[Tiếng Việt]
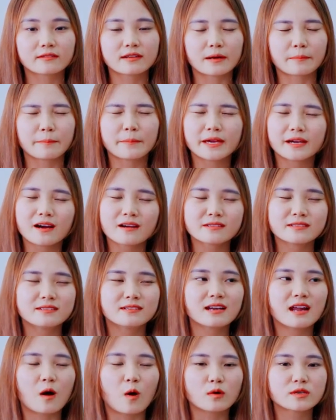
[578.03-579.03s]
Đặc biệt hơn
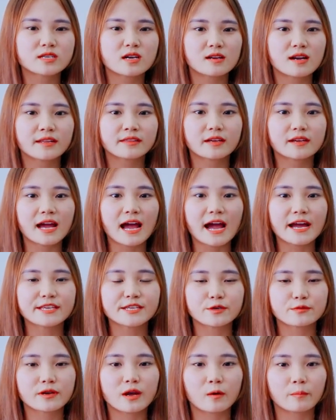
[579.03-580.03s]
nữa là hỗ trợ lên tới 2
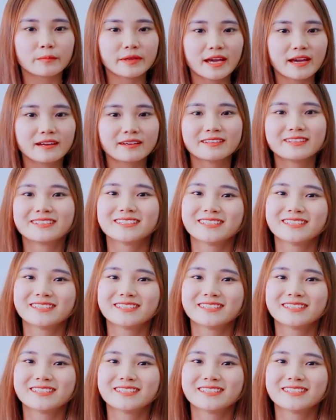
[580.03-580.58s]
triệu đồng nha.